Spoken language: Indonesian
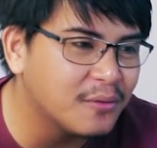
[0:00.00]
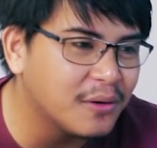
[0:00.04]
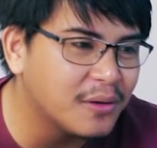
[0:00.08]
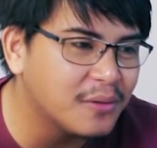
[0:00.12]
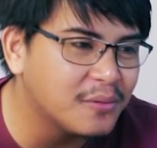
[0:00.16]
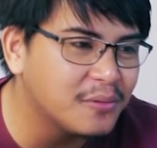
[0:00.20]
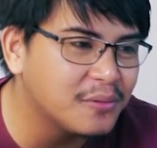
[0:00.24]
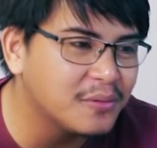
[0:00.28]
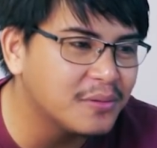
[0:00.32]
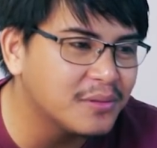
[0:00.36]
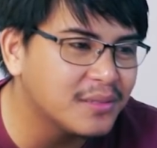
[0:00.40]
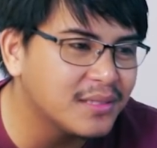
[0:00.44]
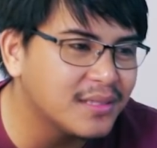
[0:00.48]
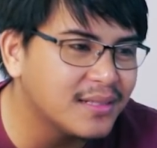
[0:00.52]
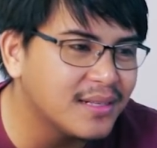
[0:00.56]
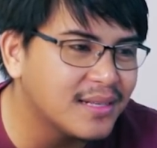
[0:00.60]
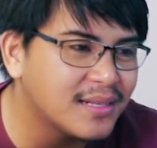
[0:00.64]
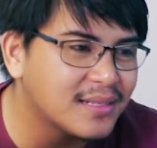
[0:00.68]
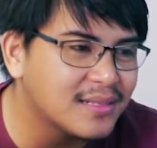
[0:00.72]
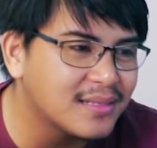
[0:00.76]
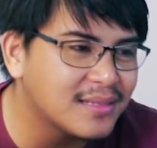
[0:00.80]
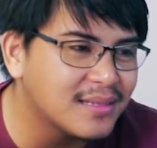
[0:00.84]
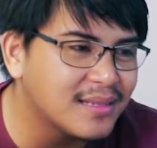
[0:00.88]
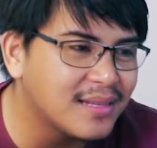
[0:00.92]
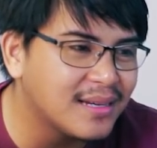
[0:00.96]
Waduh si
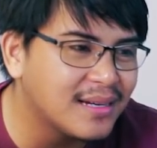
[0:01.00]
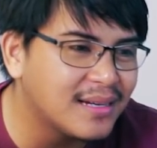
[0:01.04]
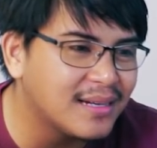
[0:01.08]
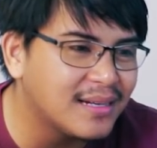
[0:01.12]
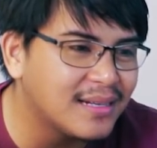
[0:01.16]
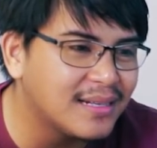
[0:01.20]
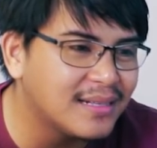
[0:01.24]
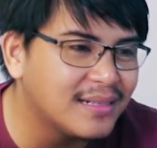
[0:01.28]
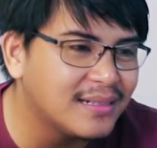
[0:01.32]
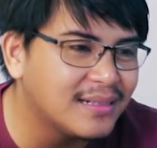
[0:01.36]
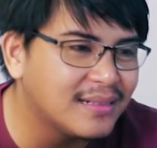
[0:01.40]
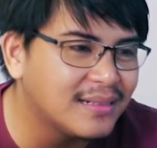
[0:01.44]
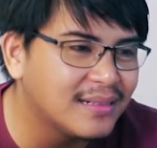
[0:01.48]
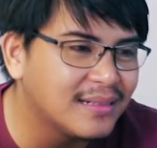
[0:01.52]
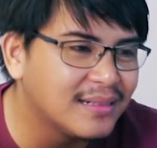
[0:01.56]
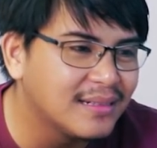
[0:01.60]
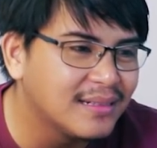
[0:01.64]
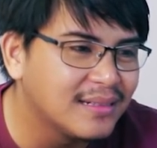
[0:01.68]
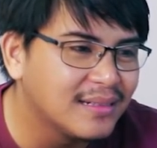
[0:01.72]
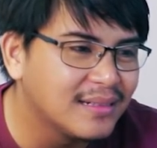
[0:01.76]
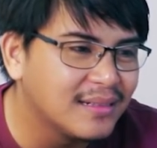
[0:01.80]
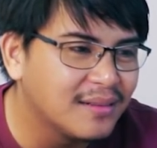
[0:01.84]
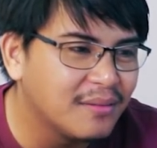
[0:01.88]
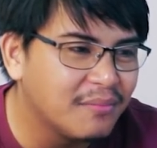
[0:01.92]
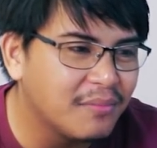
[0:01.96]
dastan
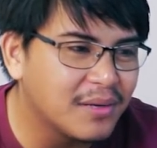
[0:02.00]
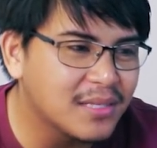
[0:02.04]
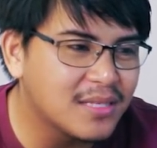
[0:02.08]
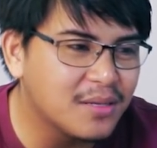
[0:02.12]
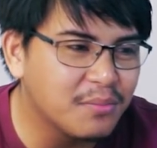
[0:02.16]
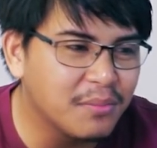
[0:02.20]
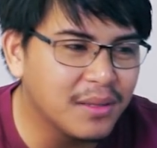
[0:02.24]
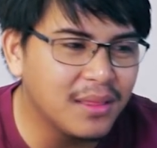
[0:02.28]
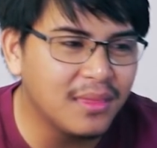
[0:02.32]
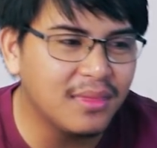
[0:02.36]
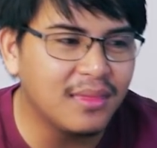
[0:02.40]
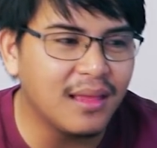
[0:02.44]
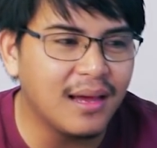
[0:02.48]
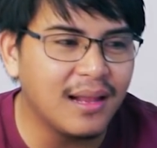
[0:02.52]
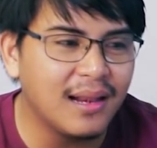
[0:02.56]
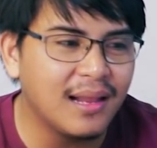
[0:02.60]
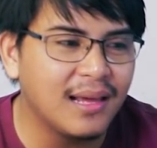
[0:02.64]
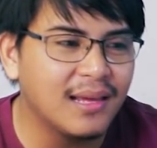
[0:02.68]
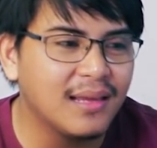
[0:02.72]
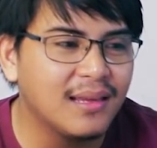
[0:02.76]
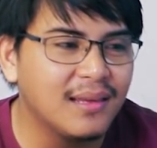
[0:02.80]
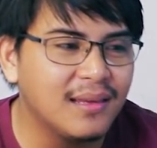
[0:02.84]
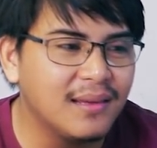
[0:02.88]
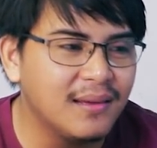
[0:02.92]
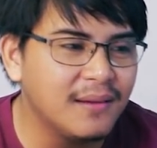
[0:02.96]
masih mentah
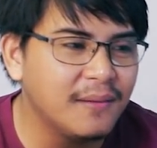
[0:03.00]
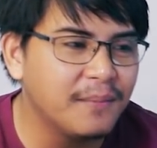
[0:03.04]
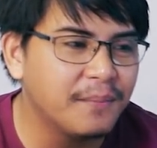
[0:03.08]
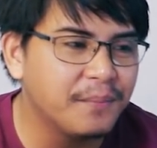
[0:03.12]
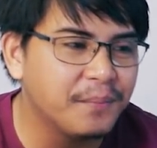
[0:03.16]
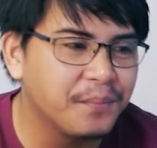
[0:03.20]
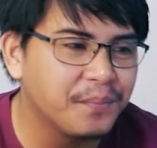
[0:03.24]
lagi.